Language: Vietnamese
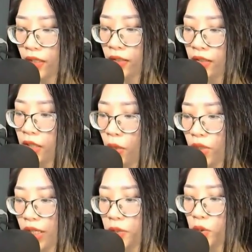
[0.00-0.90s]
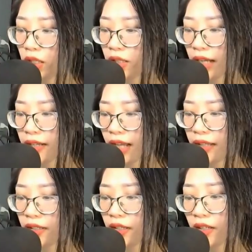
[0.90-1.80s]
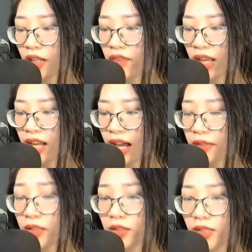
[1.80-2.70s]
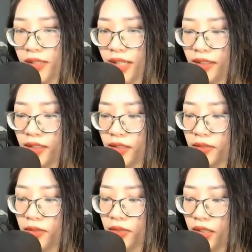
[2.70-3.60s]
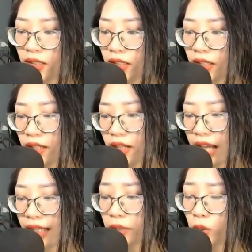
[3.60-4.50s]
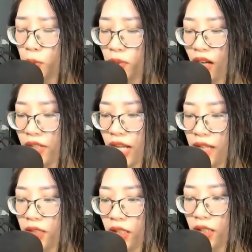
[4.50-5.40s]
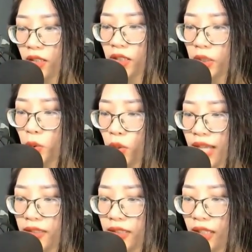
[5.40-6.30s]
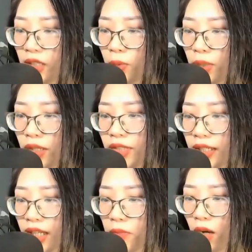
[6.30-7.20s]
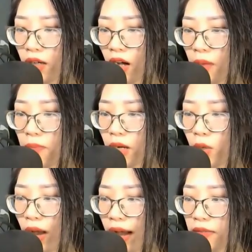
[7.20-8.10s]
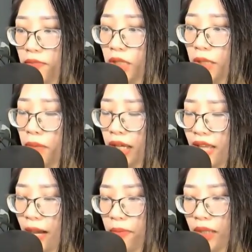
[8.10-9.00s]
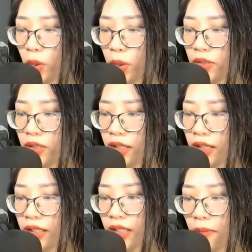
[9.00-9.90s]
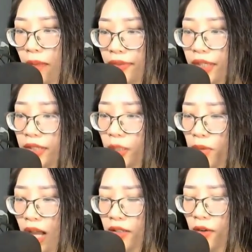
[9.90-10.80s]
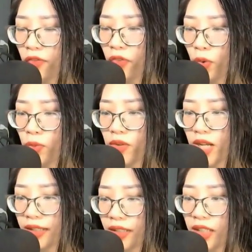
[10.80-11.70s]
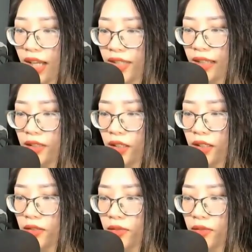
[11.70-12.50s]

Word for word: Khẩu khí của hư ảnh này có vẻ là tự tin dị thường. Này cũng khó trách, người của giác sĩ tộc chỉ cách bọn họ bớt quá mười mấy dặm mà thôi. Căn bản chỉ chốc lát công phu liền có thể chạy tới.